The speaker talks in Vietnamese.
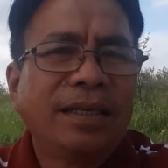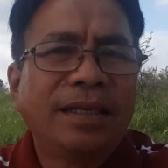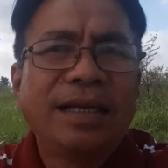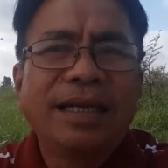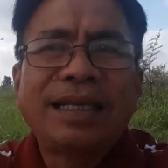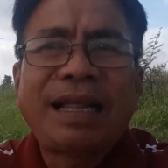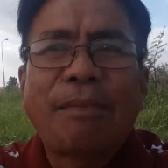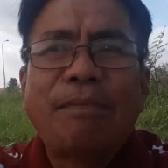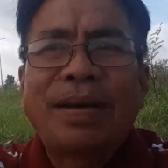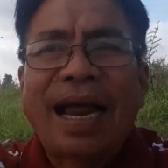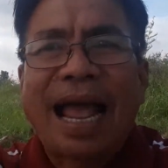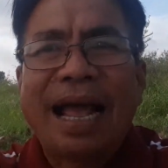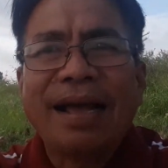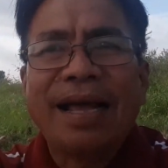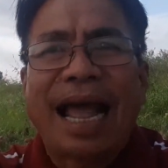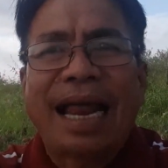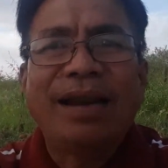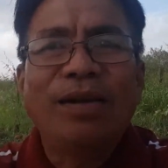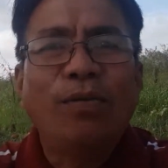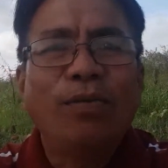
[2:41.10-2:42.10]
cái tâm trạng
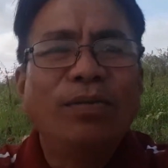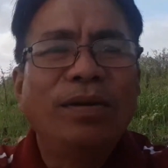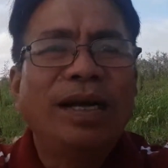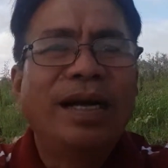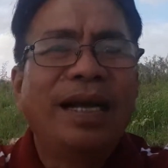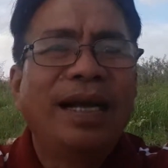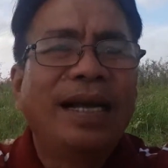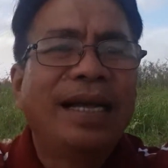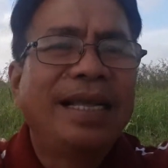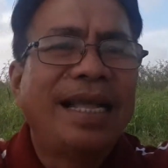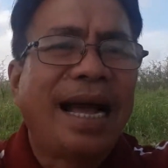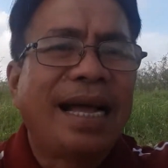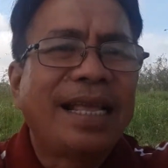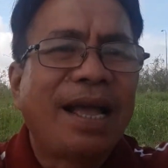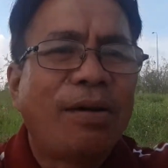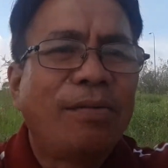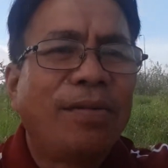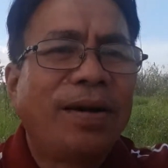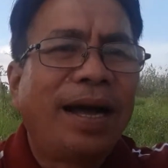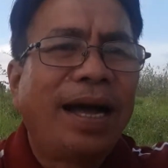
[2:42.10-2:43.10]
ảnh cũng à, vợ
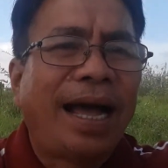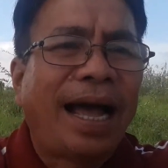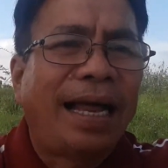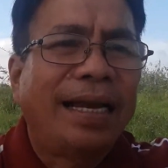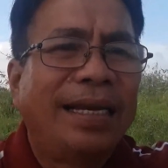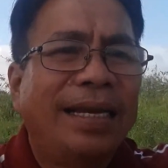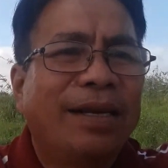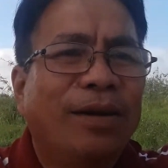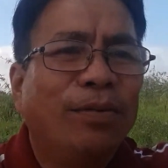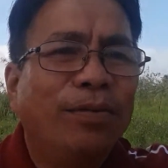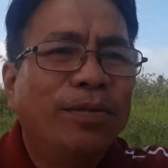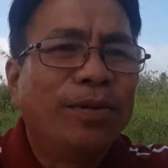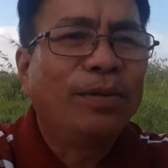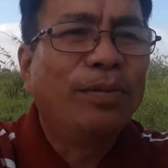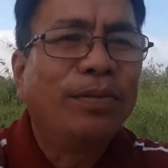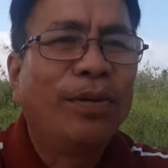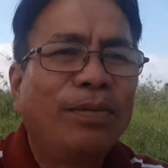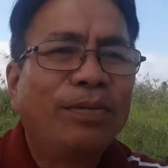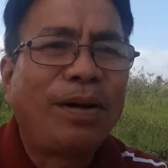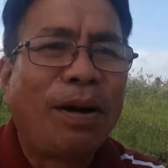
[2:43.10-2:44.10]
chồng anh à, thì cũng
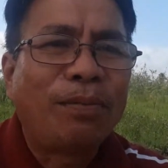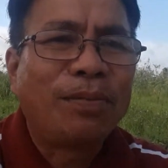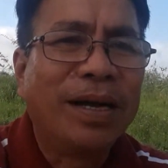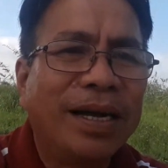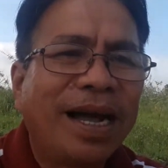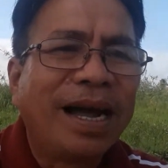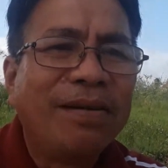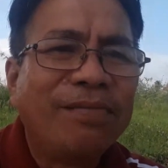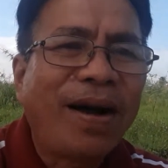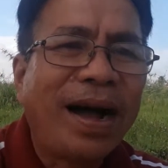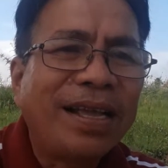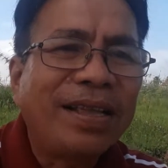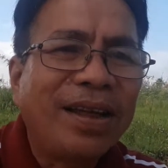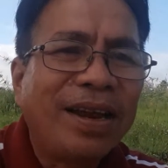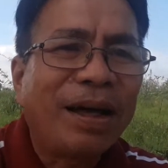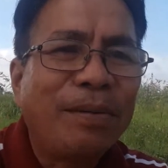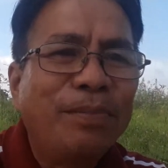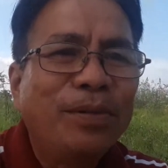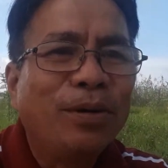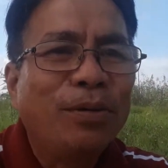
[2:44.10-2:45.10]
cũng cũng không được hưng phấn cho
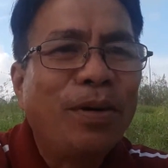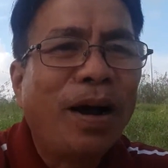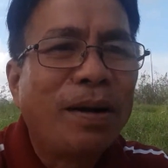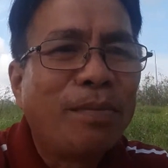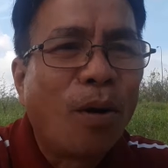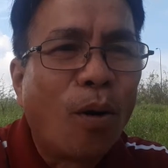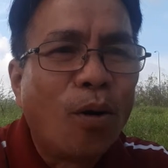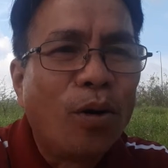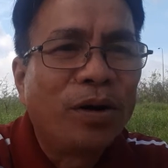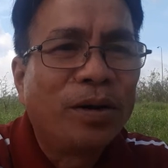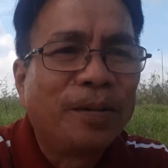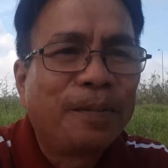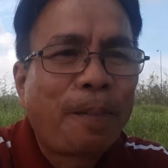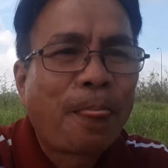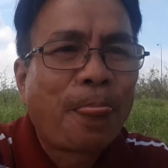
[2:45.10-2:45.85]
lắm cũng hơi buồn